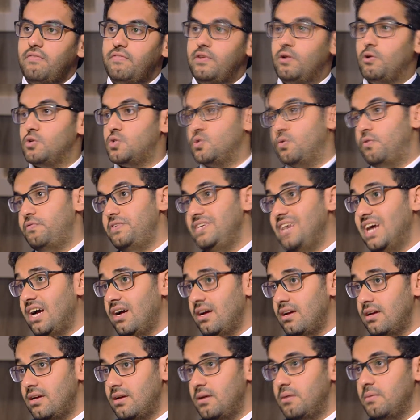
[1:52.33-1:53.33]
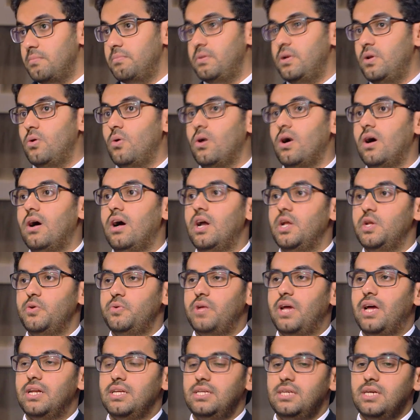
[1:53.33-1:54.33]
فيلسوفية باللغة
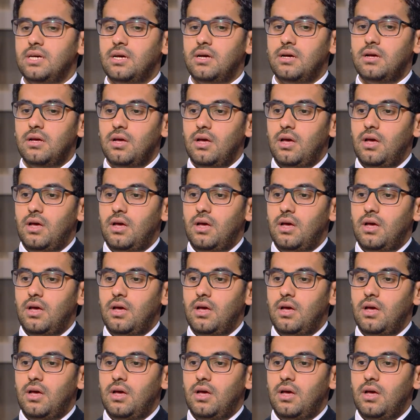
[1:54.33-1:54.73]
اليونانية